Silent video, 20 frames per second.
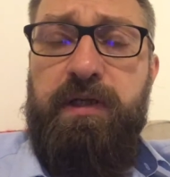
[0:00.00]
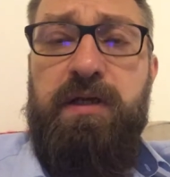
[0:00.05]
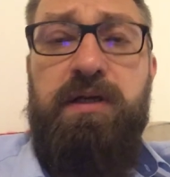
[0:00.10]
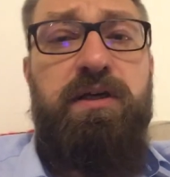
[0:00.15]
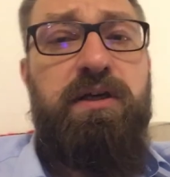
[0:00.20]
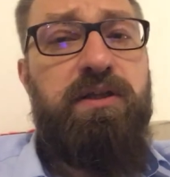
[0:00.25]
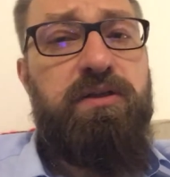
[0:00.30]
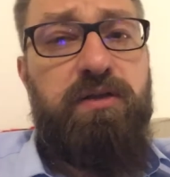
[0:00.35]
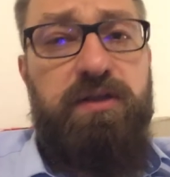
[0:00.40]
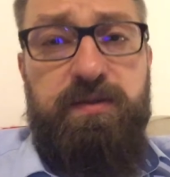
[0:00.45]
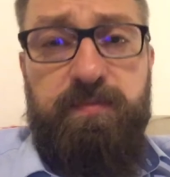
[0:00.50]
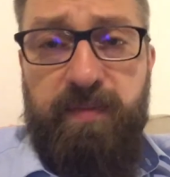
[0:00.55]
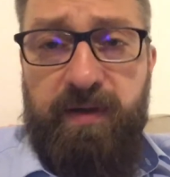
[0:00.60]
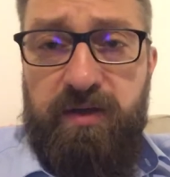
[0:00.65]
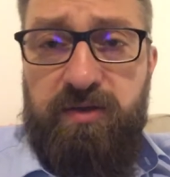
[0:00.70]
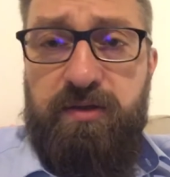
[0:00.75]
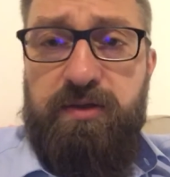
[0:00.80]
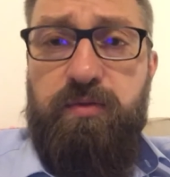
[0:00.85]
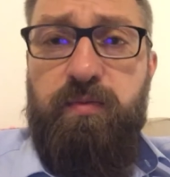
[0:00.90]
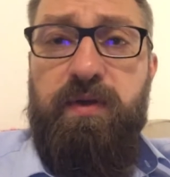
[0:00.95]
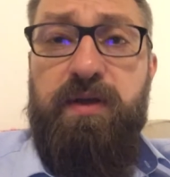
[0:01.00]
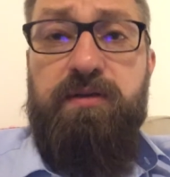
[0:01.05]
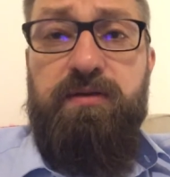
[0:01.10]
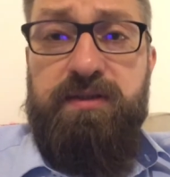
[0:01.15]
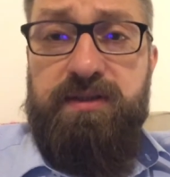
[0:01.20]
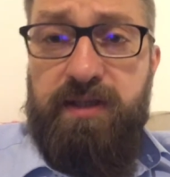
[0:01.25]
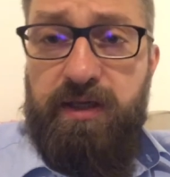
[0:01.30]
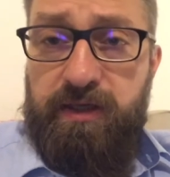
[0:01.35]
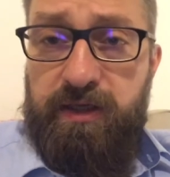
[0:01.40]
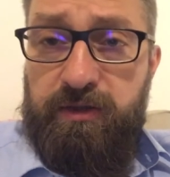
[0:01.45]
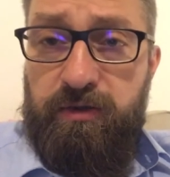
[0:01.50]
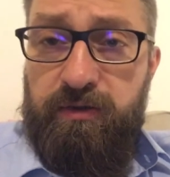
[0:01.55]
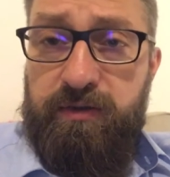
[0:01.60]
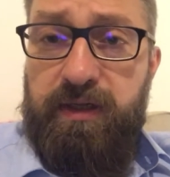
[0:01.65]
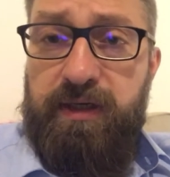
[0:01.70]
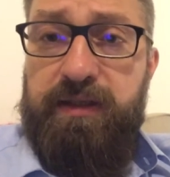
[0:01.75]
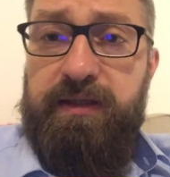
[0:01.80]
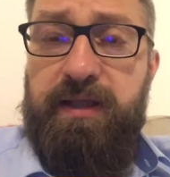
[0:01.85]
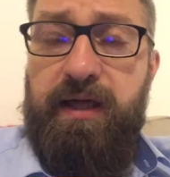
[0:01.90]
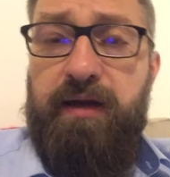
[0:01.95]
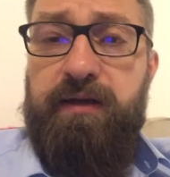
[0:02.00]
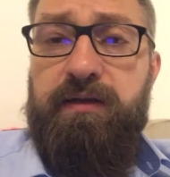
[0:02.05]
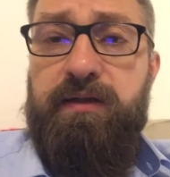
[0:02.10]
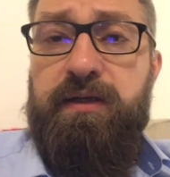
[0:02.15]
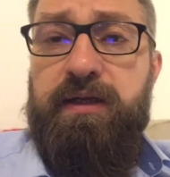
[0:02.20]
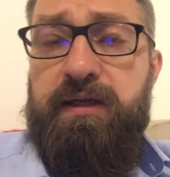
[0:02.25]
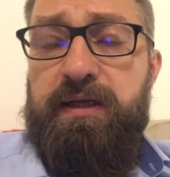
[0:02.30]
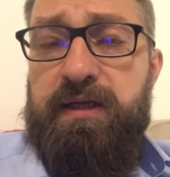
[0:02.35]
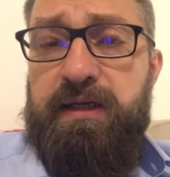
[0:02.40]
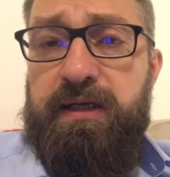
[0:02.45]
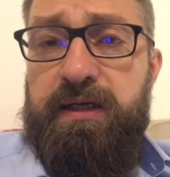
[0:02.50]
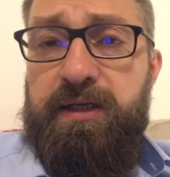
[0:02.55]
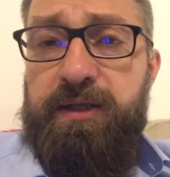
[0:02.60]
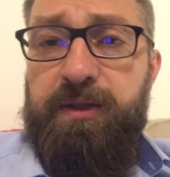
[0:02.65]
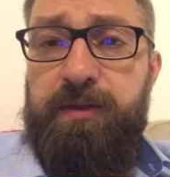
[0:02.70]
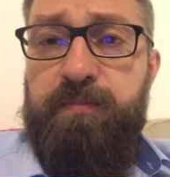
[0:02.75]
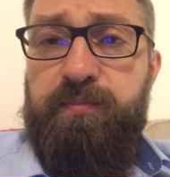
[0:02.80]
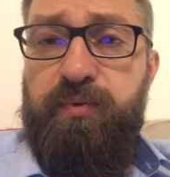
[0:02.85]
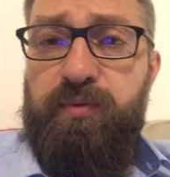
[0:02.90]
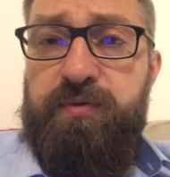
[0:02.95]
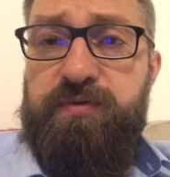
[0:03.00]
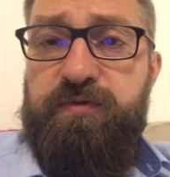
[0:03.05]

i to jest bardzo złe, to jest taki totalitarny impuls